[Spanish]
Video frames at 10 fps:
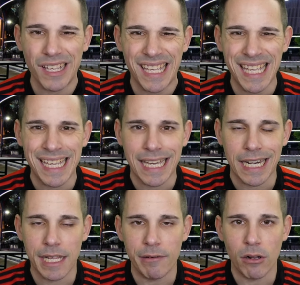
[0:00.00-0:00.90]

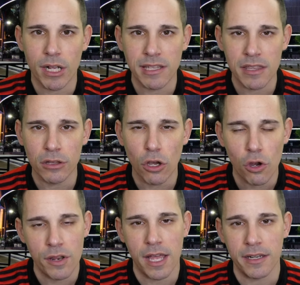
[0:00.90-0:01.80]
Increíble lo que está haciendo
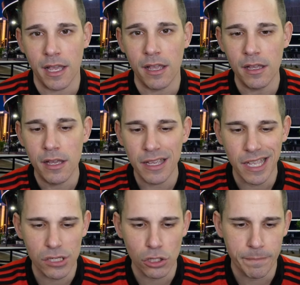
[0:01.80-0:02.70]
Jordania, ¿eh? Qué
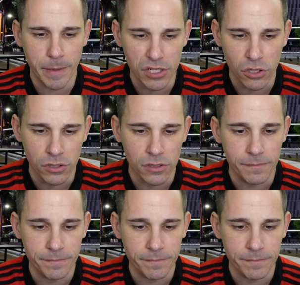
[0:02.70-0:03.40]
sorpresón.